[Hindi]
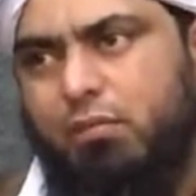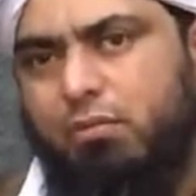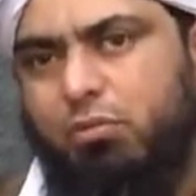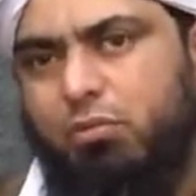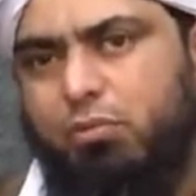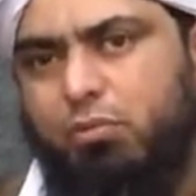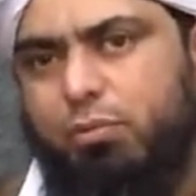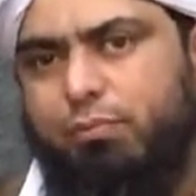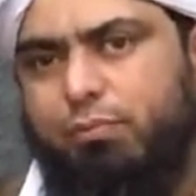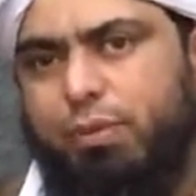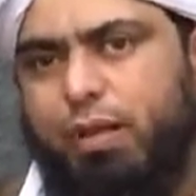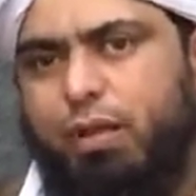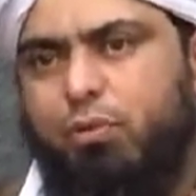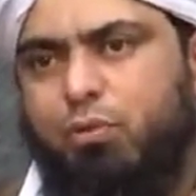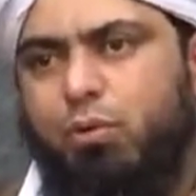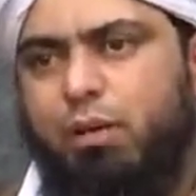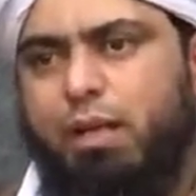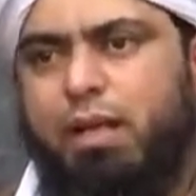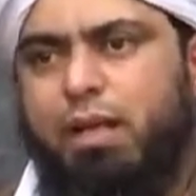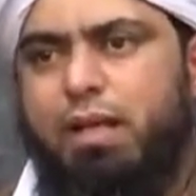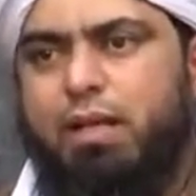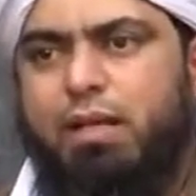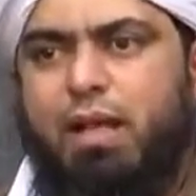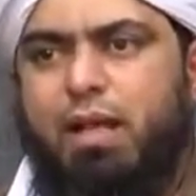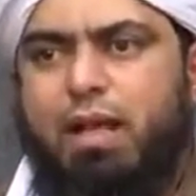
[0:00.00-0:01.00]
वो तो बिल्कुल
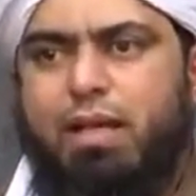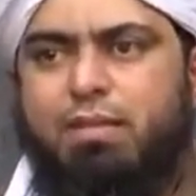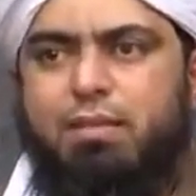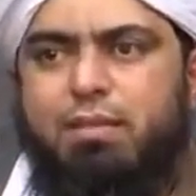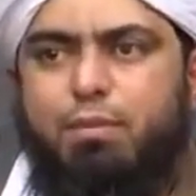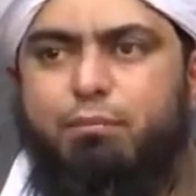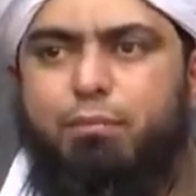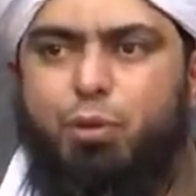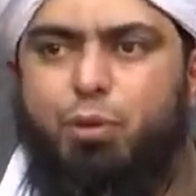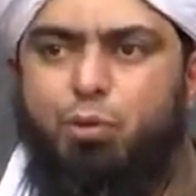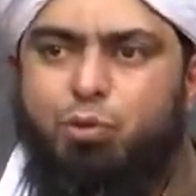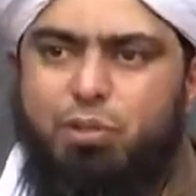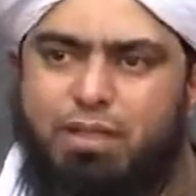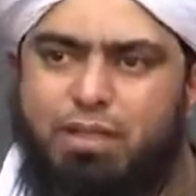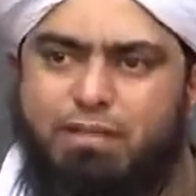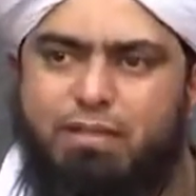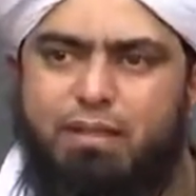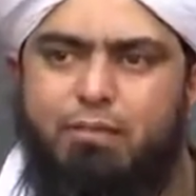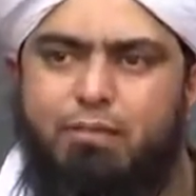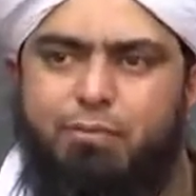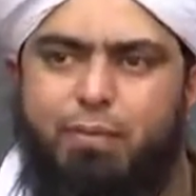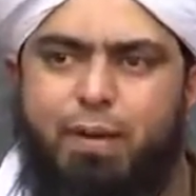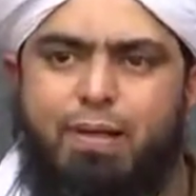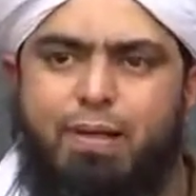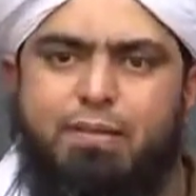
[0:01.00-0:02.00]
एक ऐसा बेहुदा सा
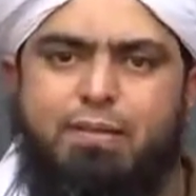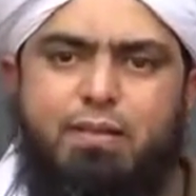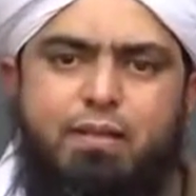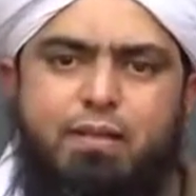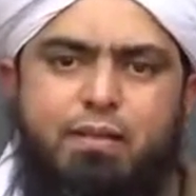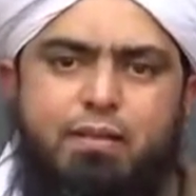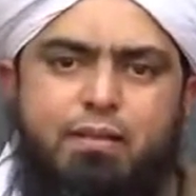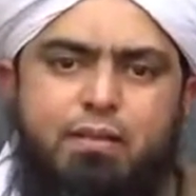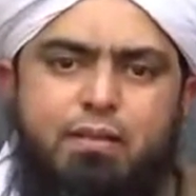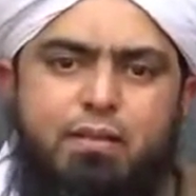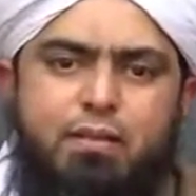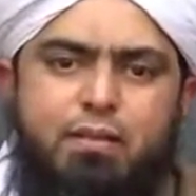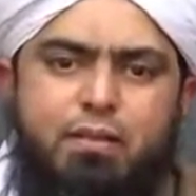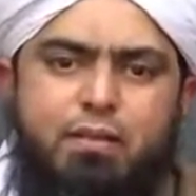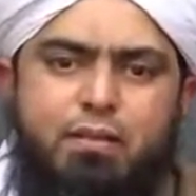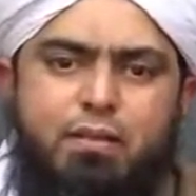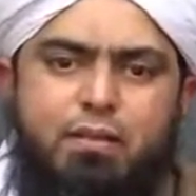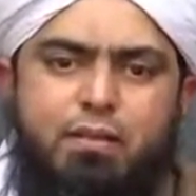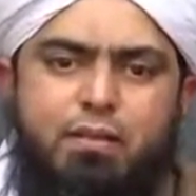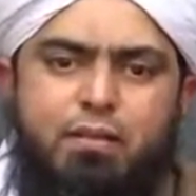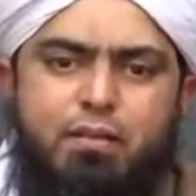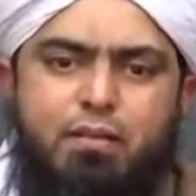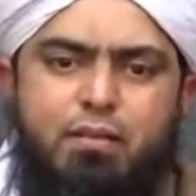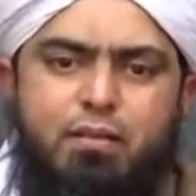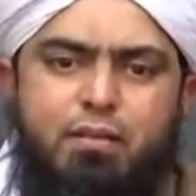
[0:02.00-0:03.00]
लिबास है
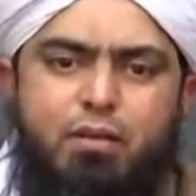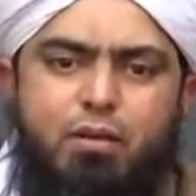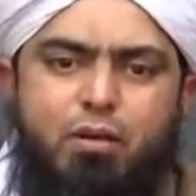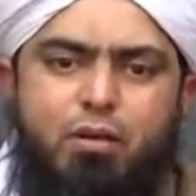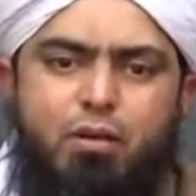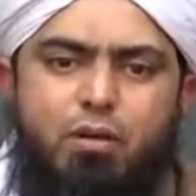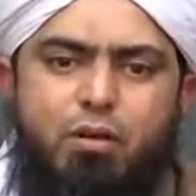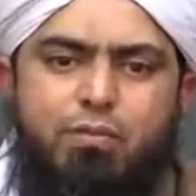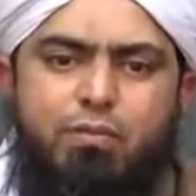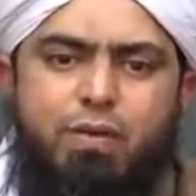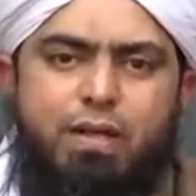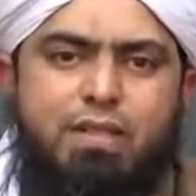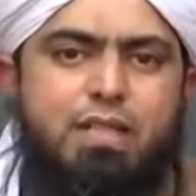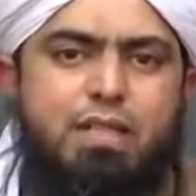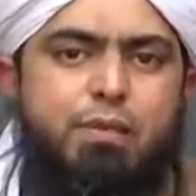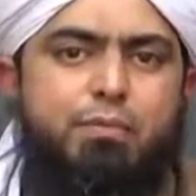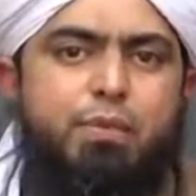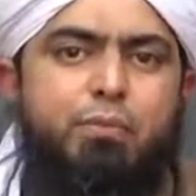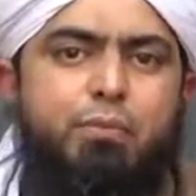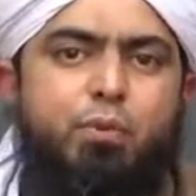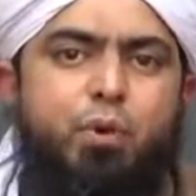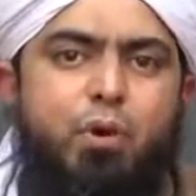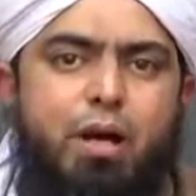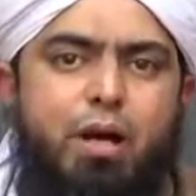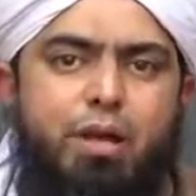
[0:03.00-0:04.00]
और वैसे
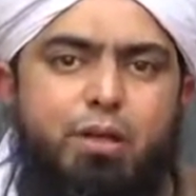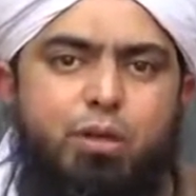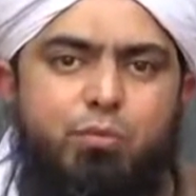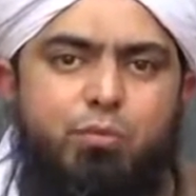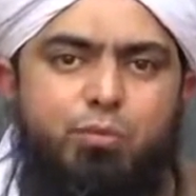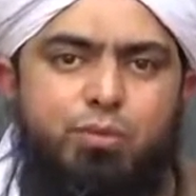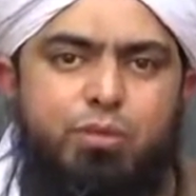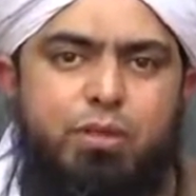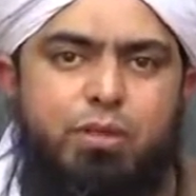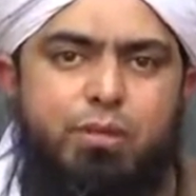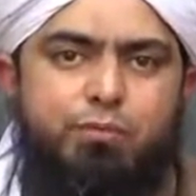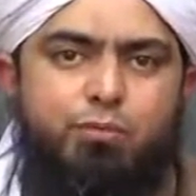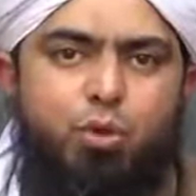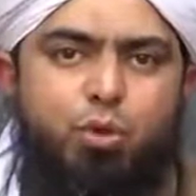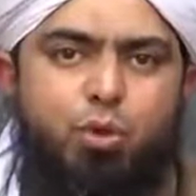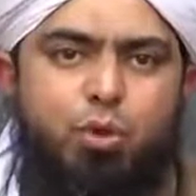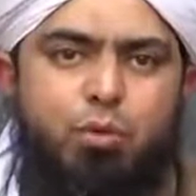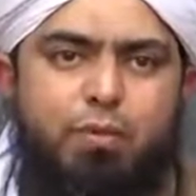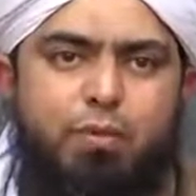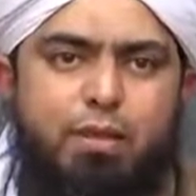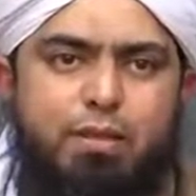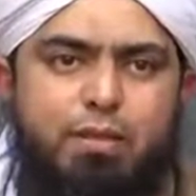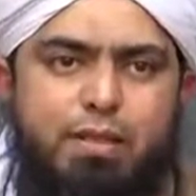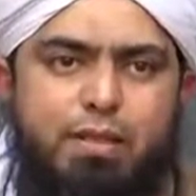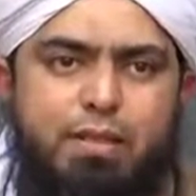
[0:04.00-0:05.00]
भी बुखारी और मुस्लिम
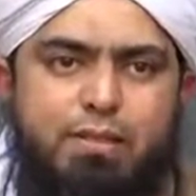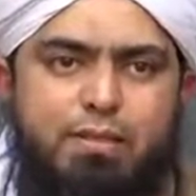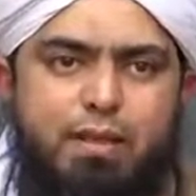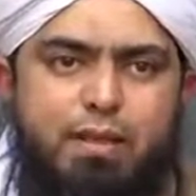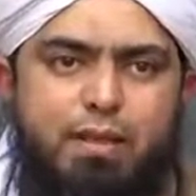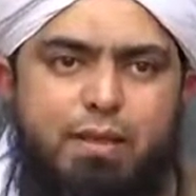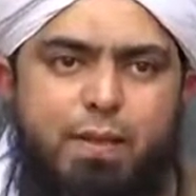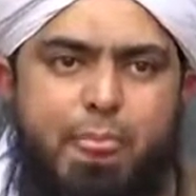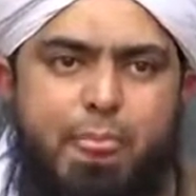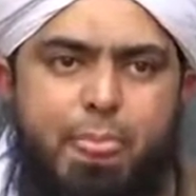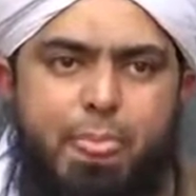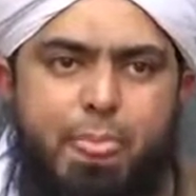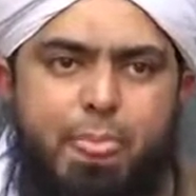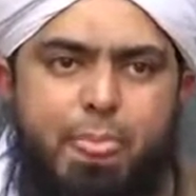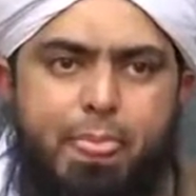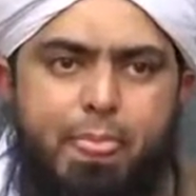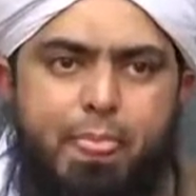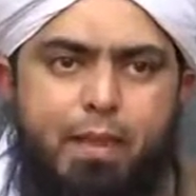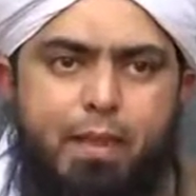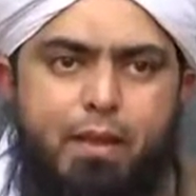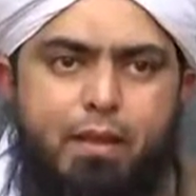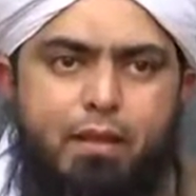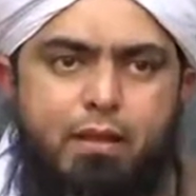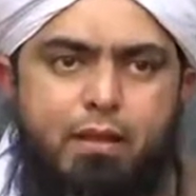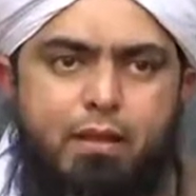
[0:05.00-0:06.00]
दोनों में हदीस है
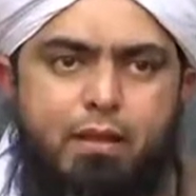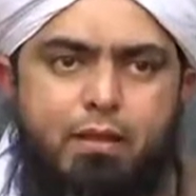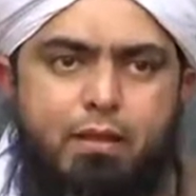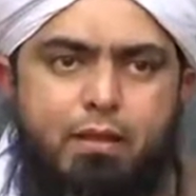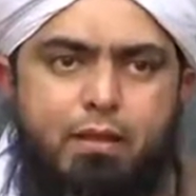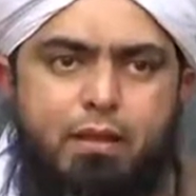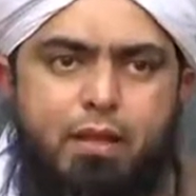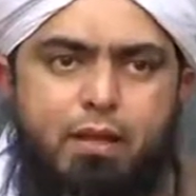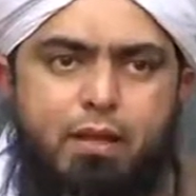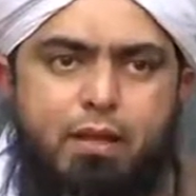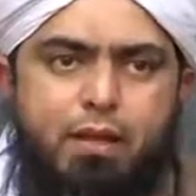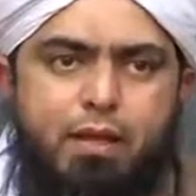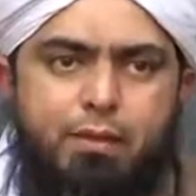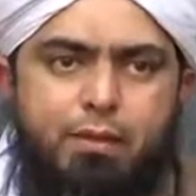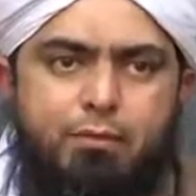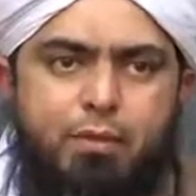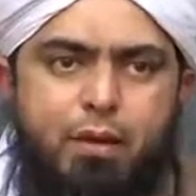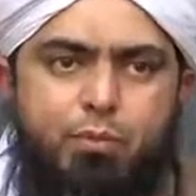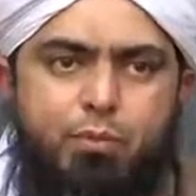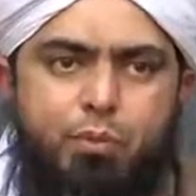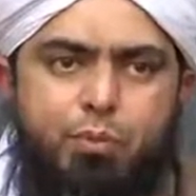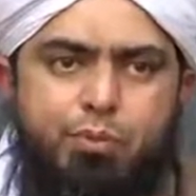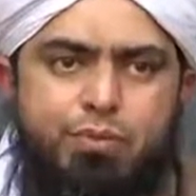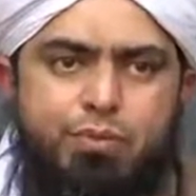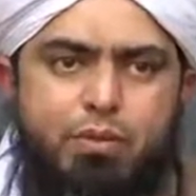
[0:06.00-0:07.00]
कि अल्लाह के
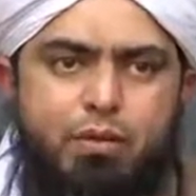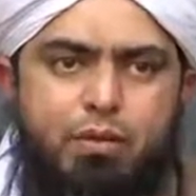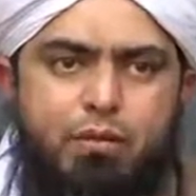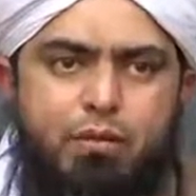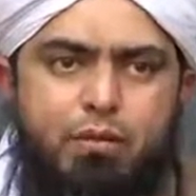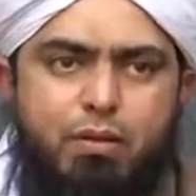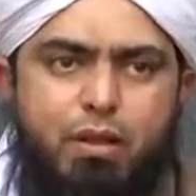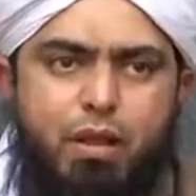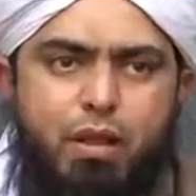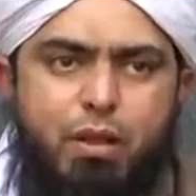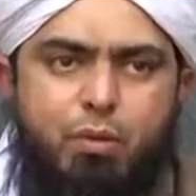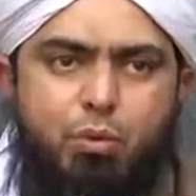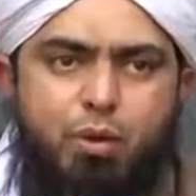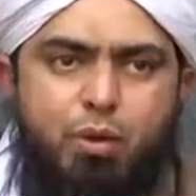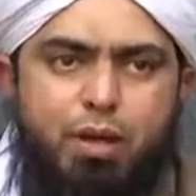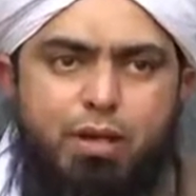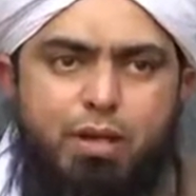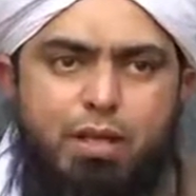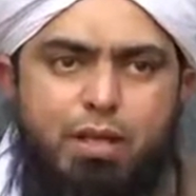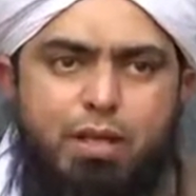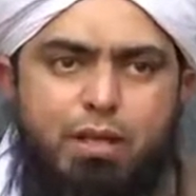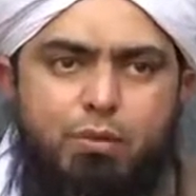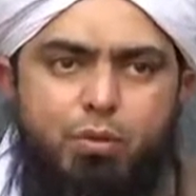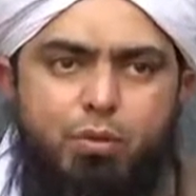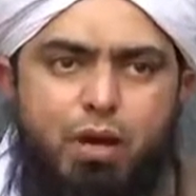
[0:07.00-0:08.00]
महबूब सल्लल्लाहु
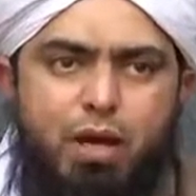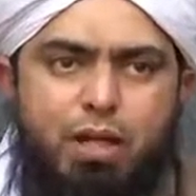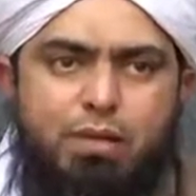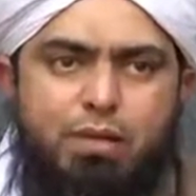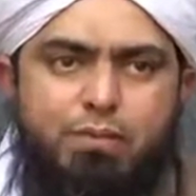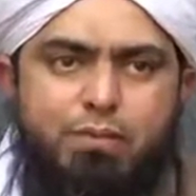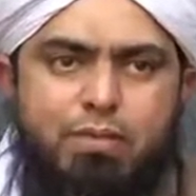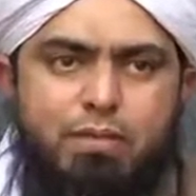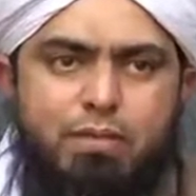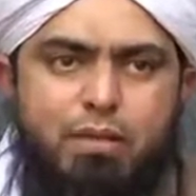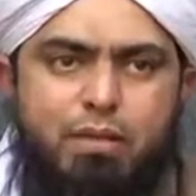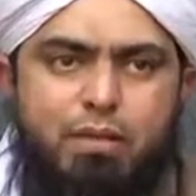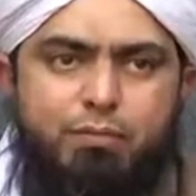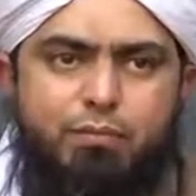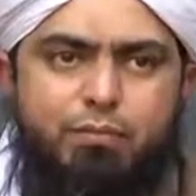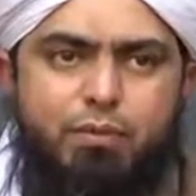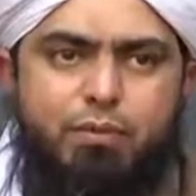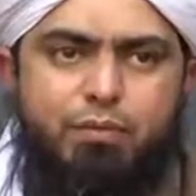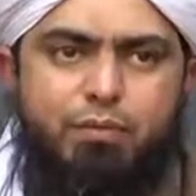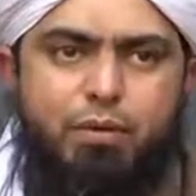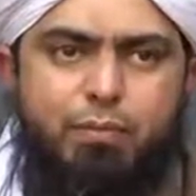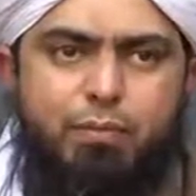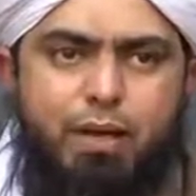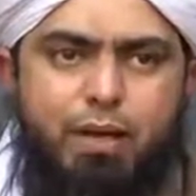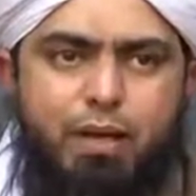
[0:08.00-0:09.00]
अलैहि वसल्लम ने
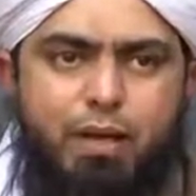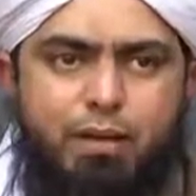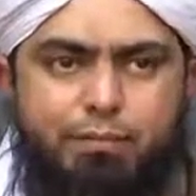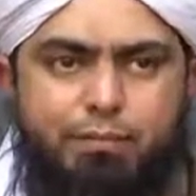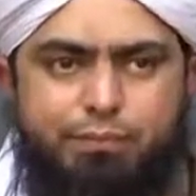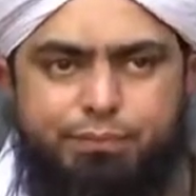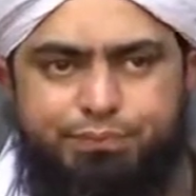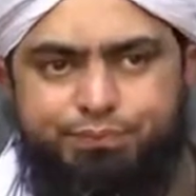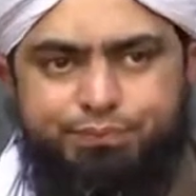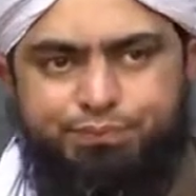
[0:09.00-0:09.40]
फरमाया